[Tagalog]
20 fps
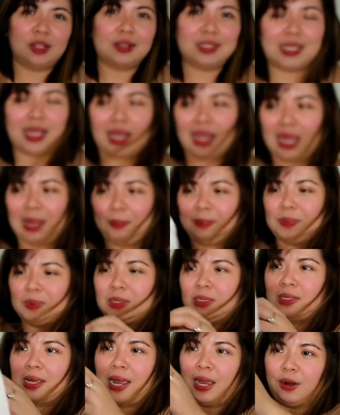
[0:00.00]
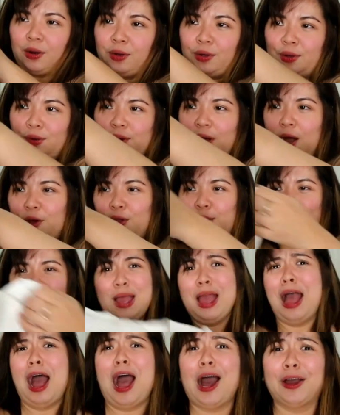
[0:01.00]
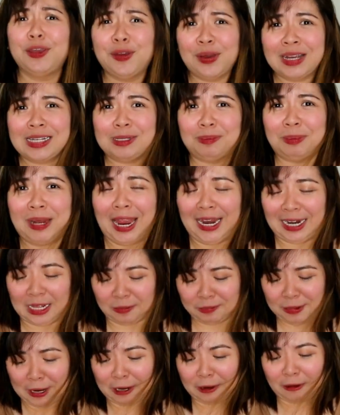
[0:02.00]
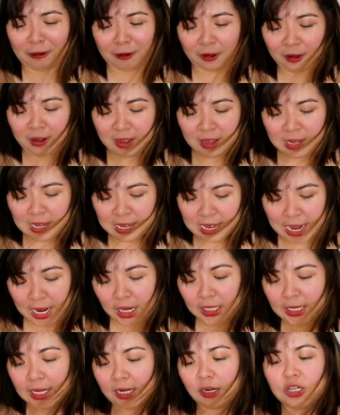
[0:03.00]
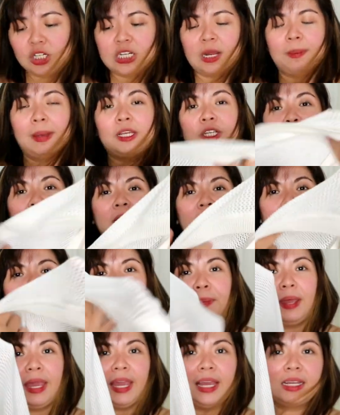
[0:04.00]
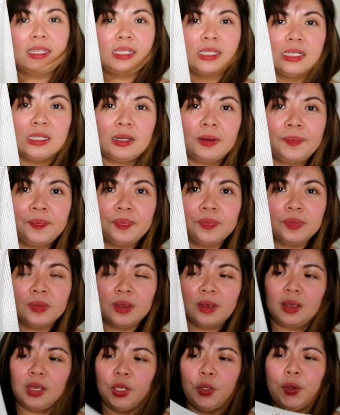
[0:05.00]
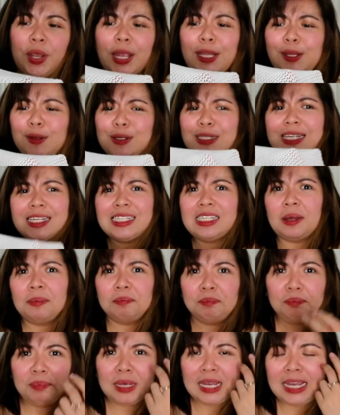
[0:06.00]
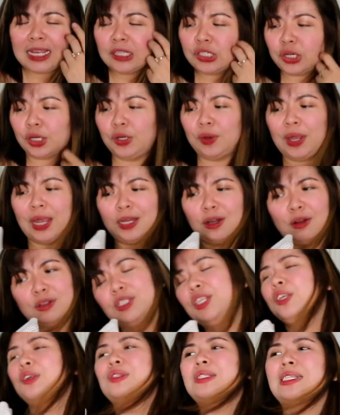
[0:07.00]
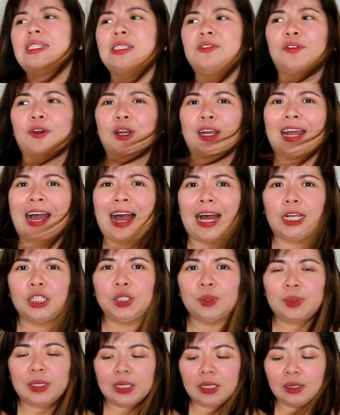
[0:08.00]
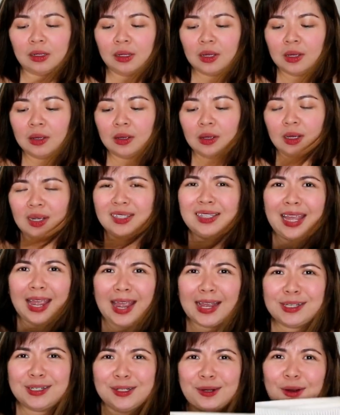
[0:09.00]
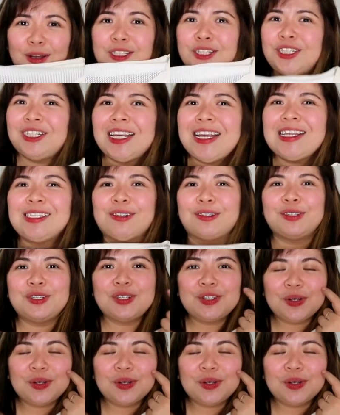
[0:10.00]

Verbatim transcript: dito sa hips. I don't know how you how you explain it. Pero, ayun, ganun siya. Medyo manipis. You can use this sa beach or you can also use this for casual days, you know, on jeans, on